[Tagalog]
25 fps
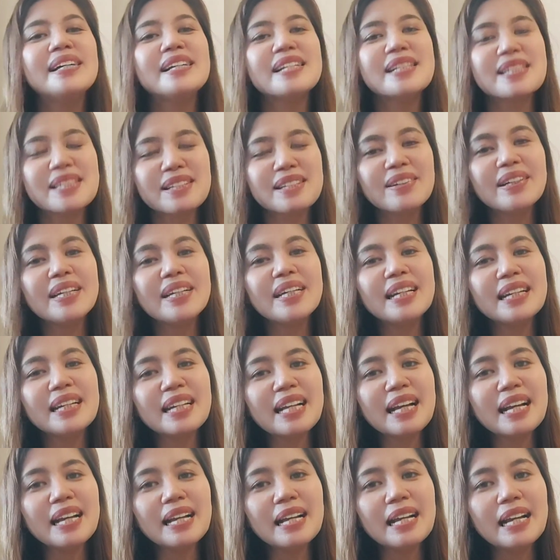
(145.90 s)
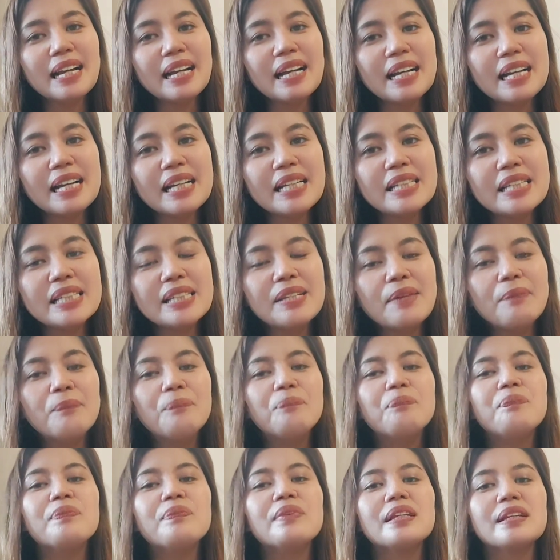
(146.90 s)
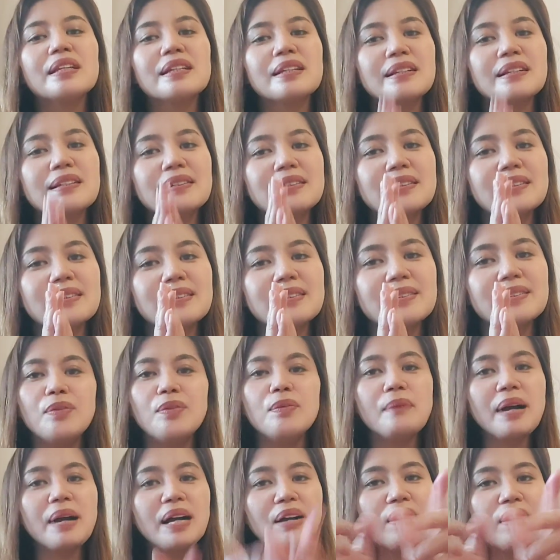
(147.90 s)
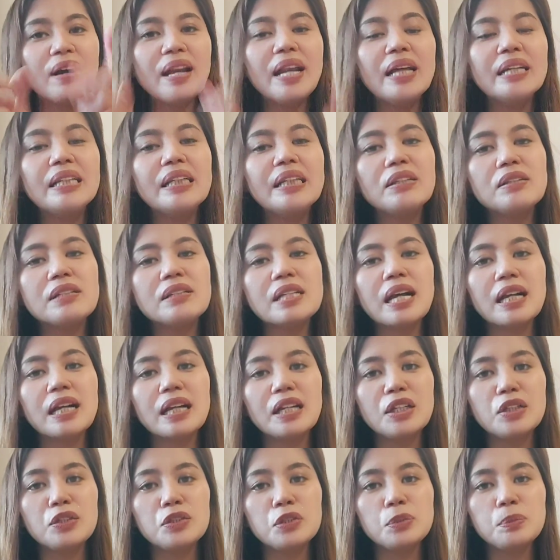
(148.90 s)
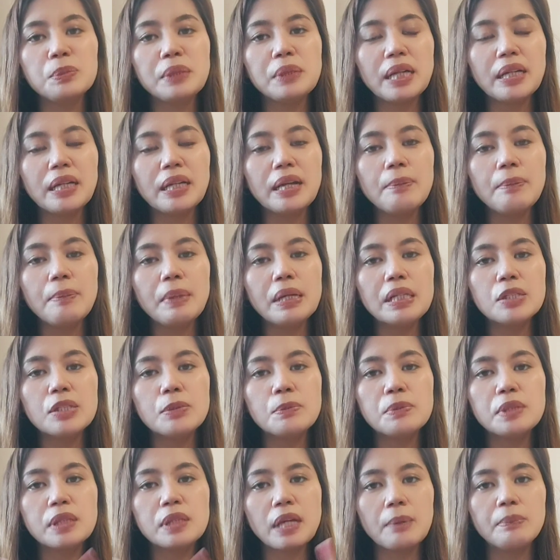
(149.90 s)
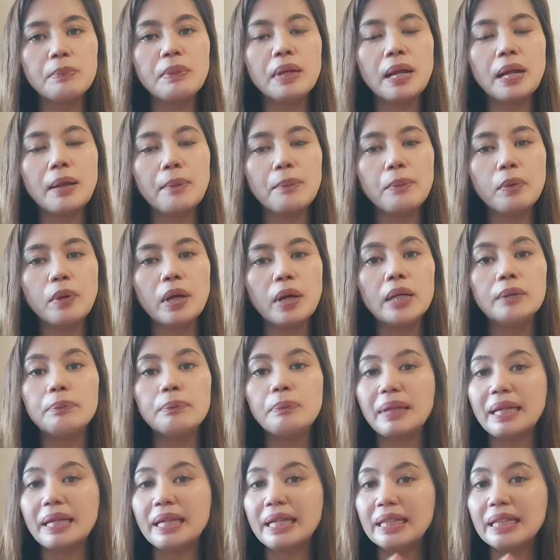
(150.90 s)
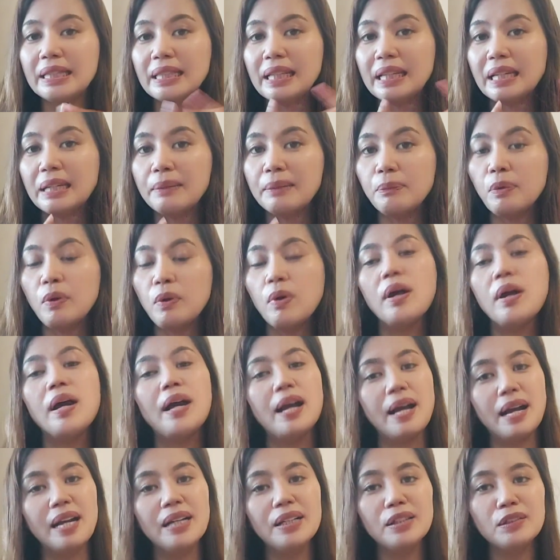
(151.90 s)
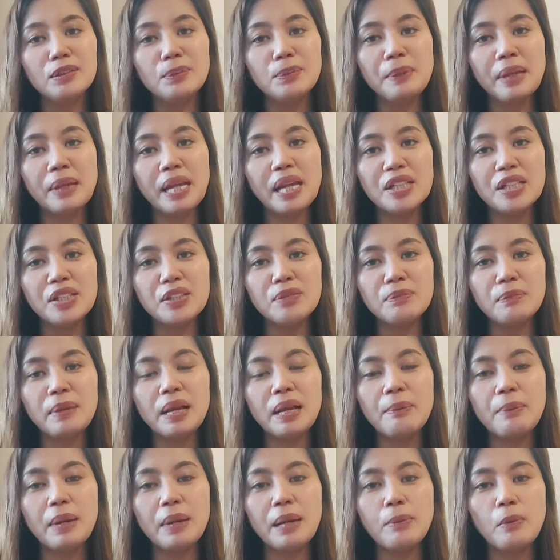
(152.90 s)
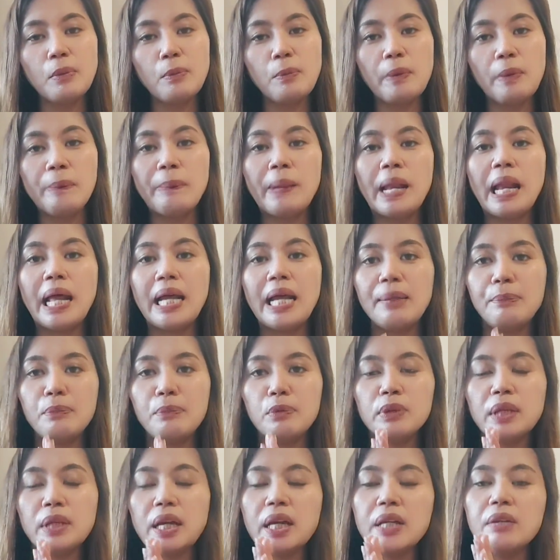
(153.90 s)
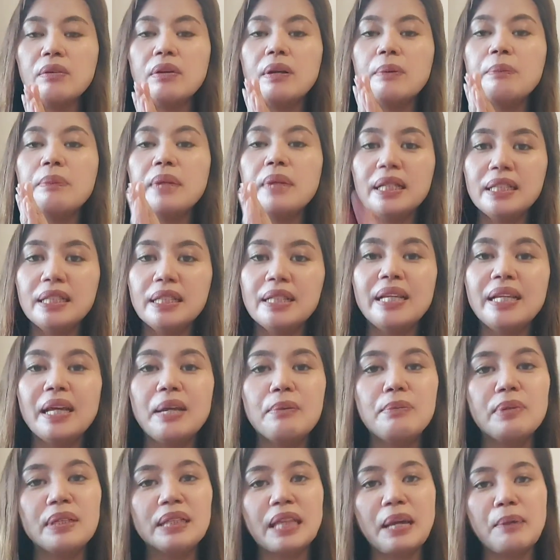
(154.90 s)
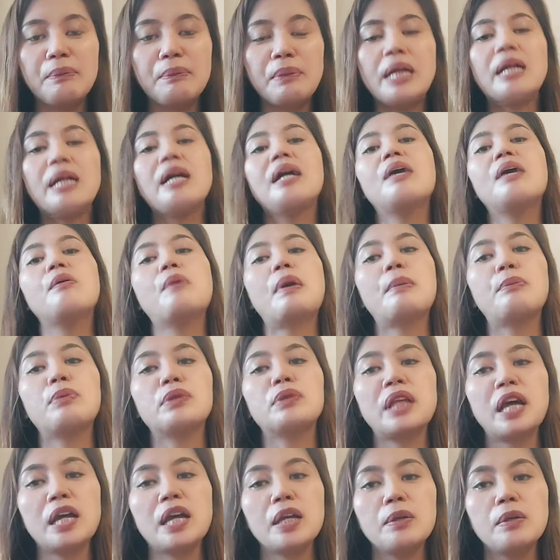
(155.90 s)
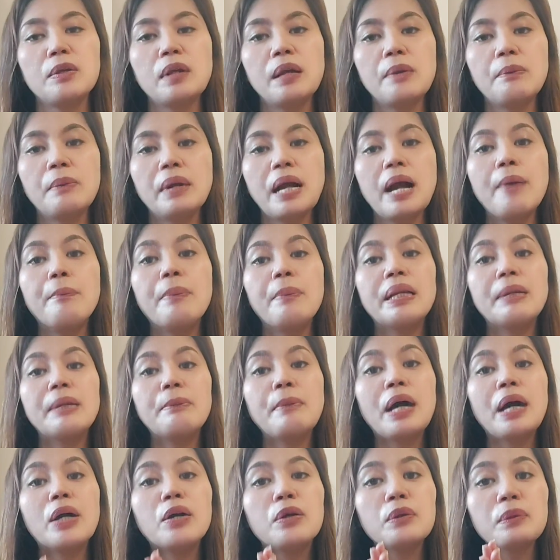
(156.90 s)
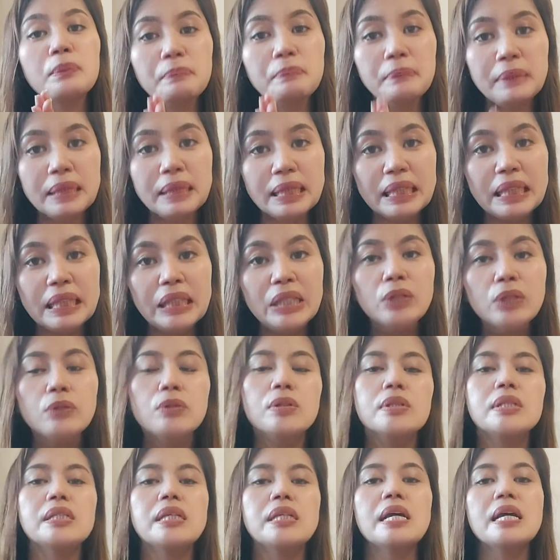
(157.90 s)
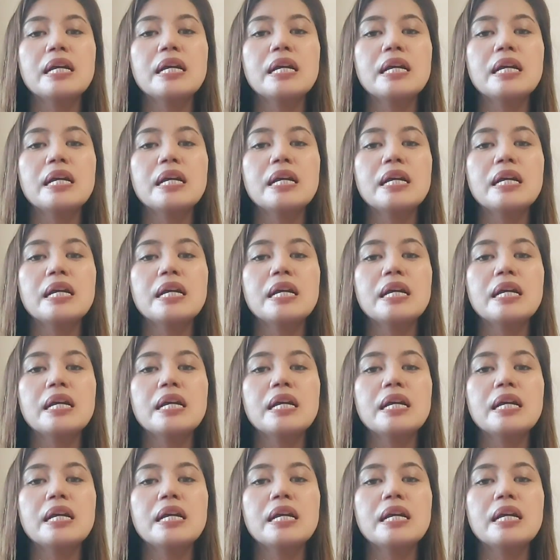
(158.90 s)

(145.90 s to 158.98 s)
So, ayan nga guys. Kung bago ka lang dito sa akin YouTube channel, subscribe na lang po at pakihit na rin po ang notification bell para po papalagi po tayong updated every time na gagawa po tayo ng mga panibagong videos.